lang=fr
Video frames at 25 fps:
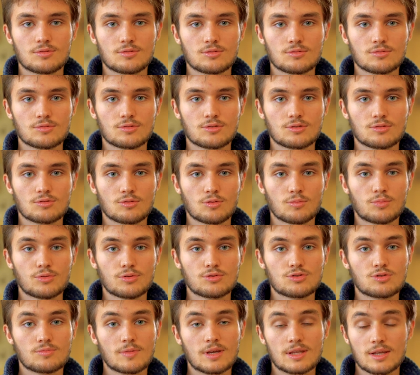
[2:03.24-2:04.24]
Donc, on
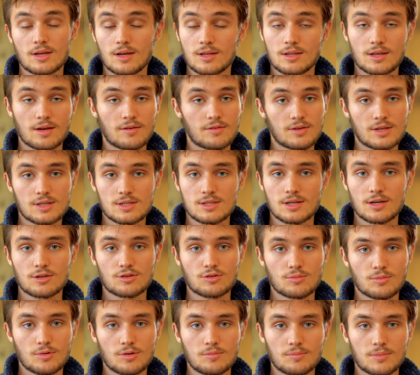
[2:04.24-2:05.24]
peut se mettre à travailler
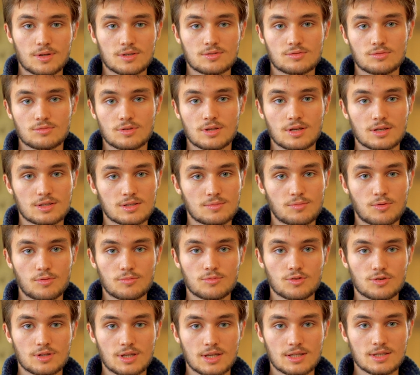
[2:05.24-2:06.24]
directement parce qu'on a un
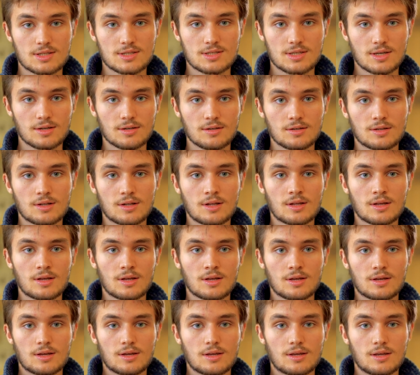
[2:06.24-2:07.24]
diplôme de technicien
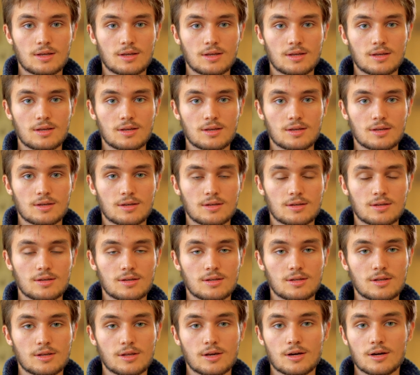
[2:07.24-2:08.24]
et
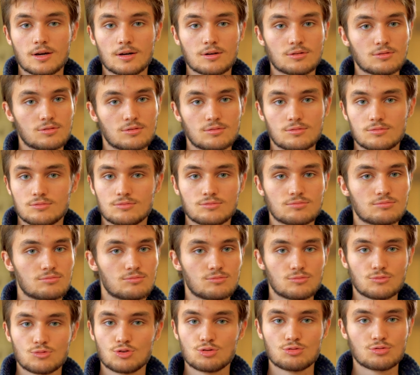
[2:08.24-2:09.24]
il y a euh,
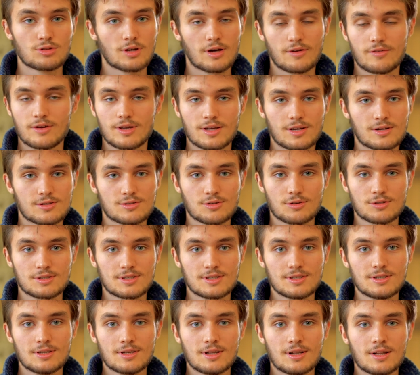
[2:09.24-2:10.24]
du travail à la
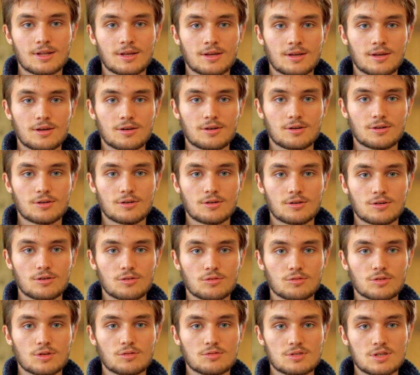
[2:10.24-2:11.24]
sortie. Euh,
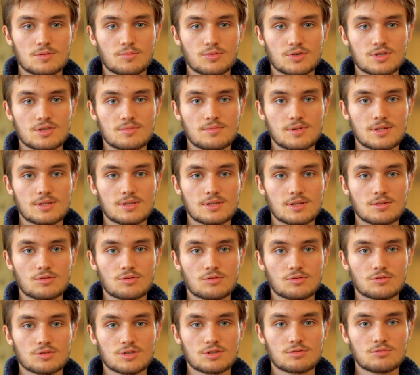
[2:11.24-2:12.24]
on a aussi possibilité
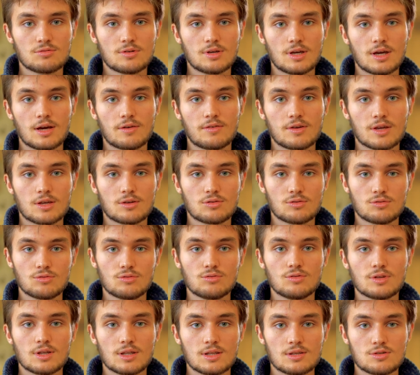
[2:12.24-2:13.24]
de continuer avec
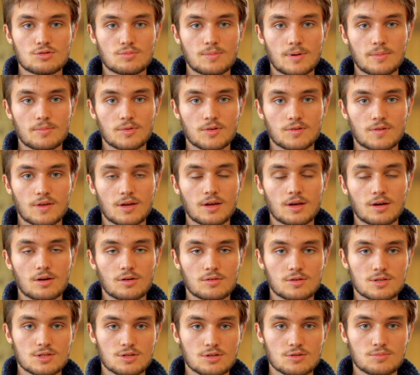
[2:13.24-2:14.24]
une année supplémentaire
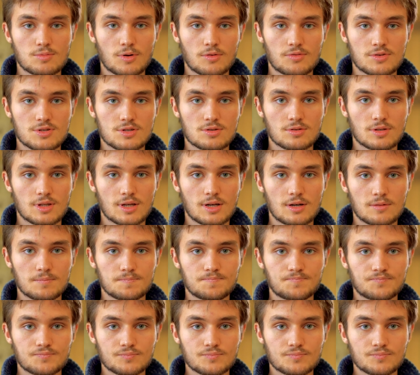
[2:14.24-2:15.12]
en licence professionnelle